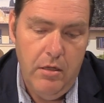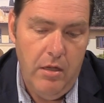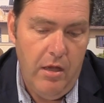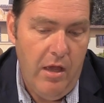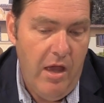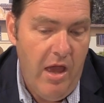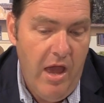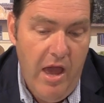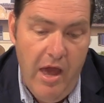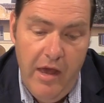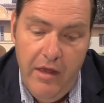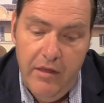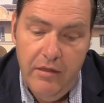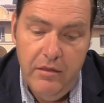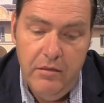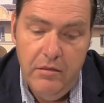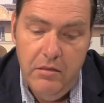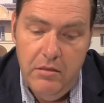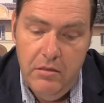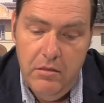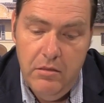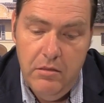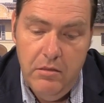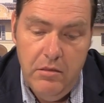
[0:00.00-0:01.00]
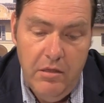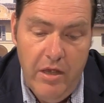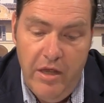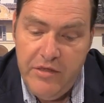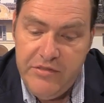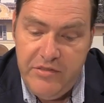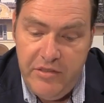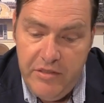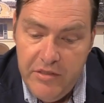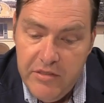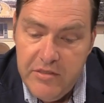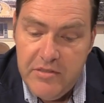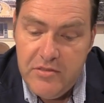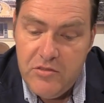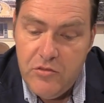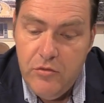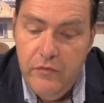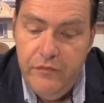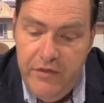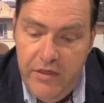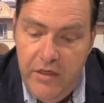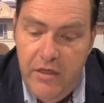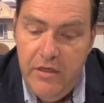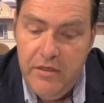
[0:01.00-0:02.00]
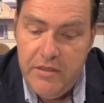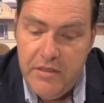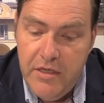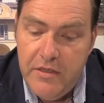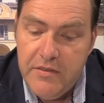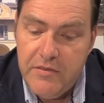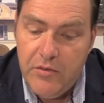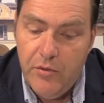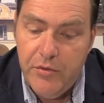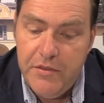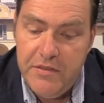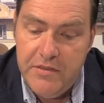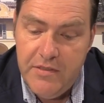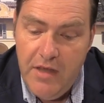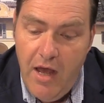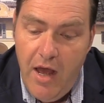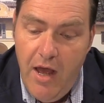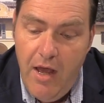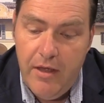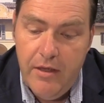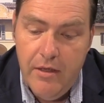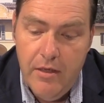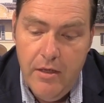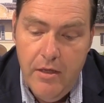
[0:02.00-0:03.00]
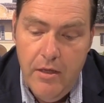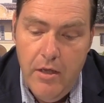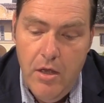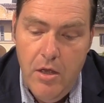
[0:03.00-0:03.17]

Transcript: Herr, es ist so, wie ich es euch sage,